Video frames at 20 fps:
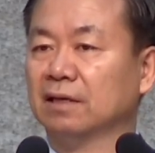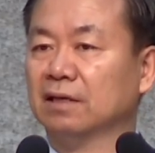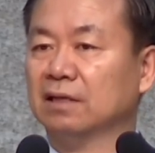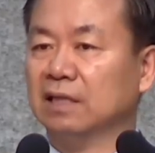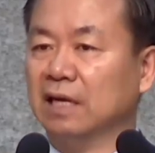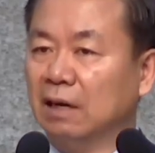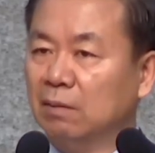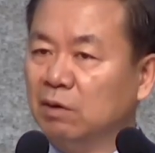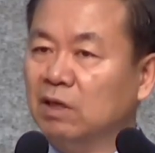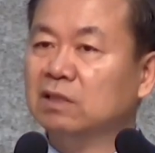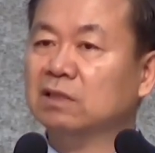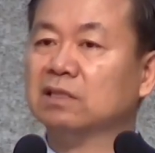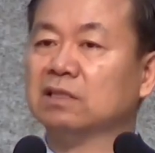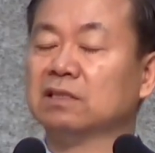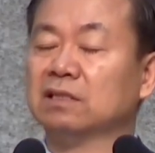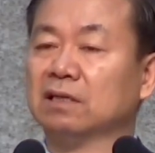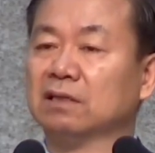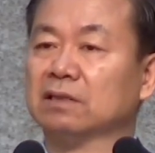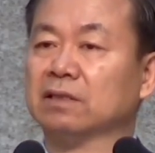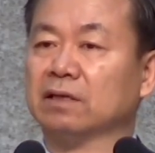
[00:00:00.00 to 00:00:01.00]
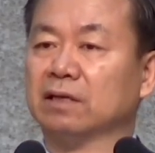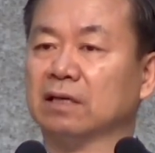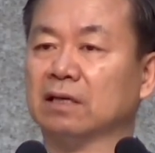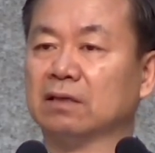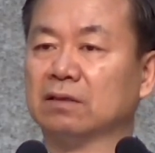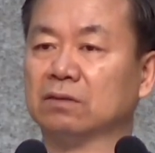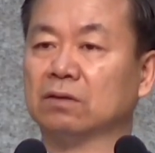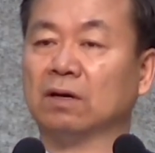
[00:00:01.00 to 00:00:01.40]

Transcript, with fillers: 나만 신앙생활 하는 거